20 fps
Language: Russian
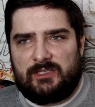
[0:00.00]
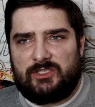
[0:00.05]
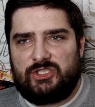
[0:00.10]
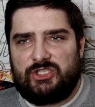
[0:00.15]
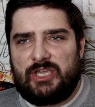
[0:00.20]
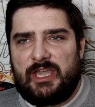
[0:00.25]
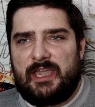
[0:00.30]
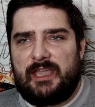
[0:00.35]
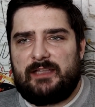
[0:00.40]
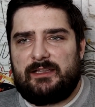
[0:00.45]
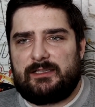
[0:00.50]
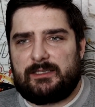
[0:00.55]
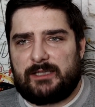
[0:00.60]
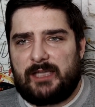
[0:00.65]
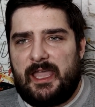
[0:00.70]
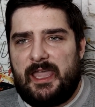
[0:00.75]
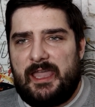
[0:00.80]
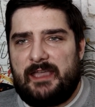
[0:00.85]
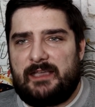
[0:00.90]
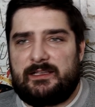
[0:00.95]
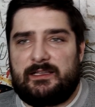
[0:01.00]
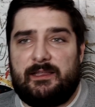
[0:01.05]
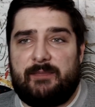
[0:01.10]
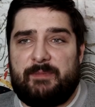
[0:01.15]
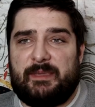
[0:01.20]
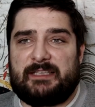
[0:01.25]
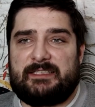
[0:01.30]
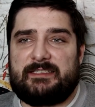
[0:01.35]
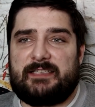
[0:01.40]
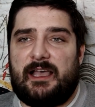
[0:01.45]
Джей Дрейк
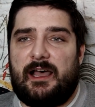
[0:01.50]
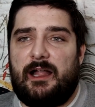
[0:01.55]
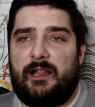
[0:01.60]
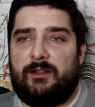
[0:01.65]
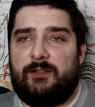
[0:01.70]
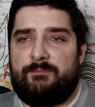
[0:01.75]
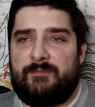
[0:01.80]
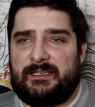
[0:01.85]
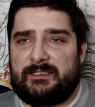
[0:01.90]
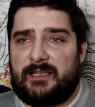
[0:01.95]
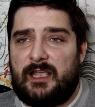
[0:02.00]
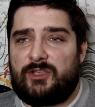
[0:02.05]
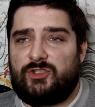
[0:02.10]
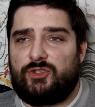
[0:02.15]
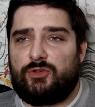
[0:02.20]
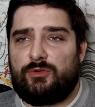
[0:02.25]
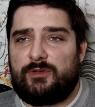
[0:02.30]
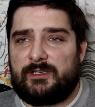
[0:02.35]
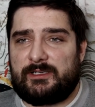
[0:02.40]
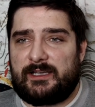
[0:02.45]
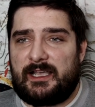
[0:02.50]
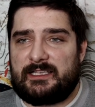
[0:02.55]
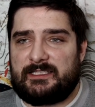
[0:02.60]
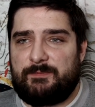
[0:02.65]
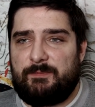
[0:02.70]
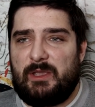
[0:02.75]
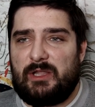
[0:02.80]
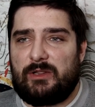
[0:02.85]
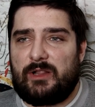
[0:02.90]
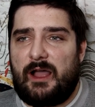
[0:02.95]
написал, Миранчук
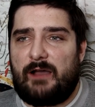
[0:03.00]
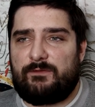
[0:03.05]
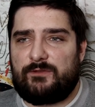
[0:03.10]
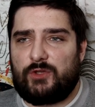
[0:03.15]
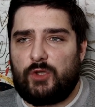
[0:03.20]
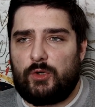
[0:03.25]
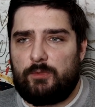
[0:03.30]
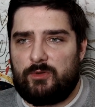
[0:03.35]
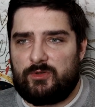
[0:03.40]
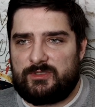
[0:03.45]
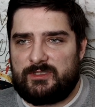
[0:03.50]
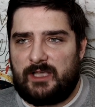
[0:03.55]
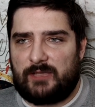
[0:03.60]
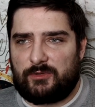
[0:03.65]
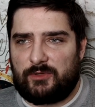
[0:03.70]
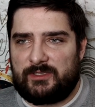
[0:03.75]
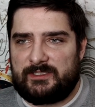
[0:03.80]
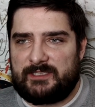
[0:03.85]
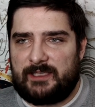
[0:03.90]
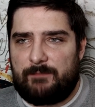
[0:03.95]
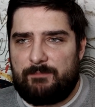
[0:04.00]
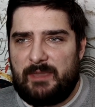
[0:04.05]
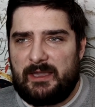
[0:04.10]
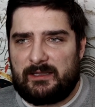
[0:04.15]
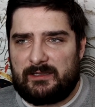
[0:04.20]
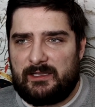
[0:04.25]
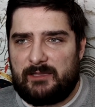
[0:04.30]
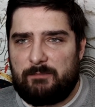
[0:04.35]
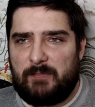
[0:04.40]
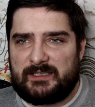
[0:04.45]
разбил автобус, который
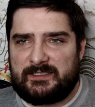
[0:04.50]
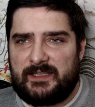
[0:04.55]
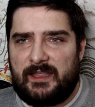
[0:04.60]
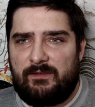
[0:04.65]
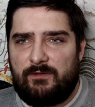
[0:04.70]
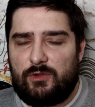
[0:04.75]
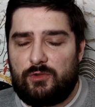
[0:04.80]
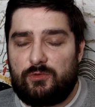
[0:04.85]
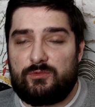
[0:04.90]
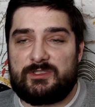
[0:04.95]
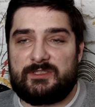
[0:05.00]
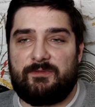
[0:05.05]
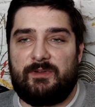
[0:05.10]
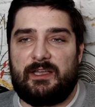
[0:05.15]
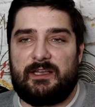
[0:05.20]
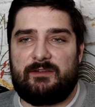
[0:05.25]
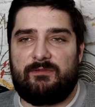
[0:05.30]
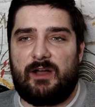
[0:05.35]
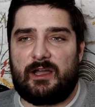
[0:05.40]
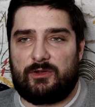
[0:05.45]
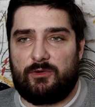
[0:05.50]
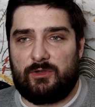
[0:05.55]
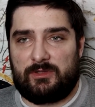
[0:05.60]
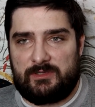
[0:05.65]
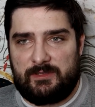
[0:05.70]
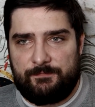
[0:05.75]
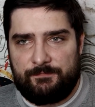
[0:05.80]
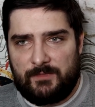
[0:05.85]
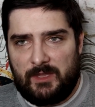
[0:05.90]
соперник поставил у своих ворот.